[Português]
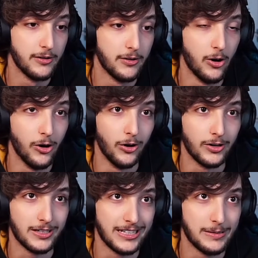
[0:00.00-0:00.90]
Ô, oh,
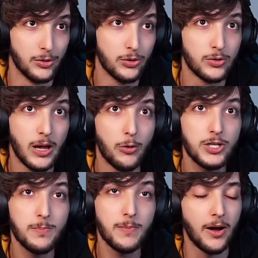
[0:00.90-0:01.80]
na
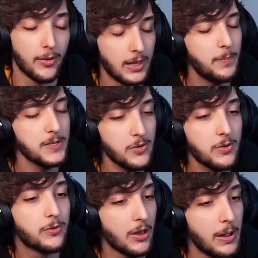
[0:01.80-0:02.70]
última... Depois que eu,
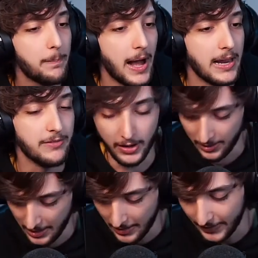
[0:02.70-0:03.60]
que eu reparei, velho.
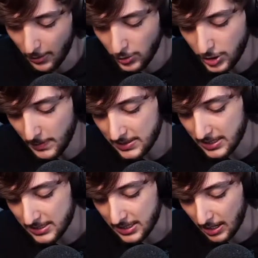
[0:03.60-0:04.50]
Na última
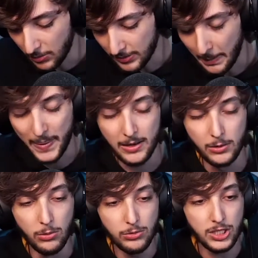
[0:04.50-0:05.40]
sessão, na
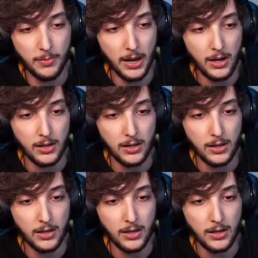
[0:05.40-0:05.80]
penúltima,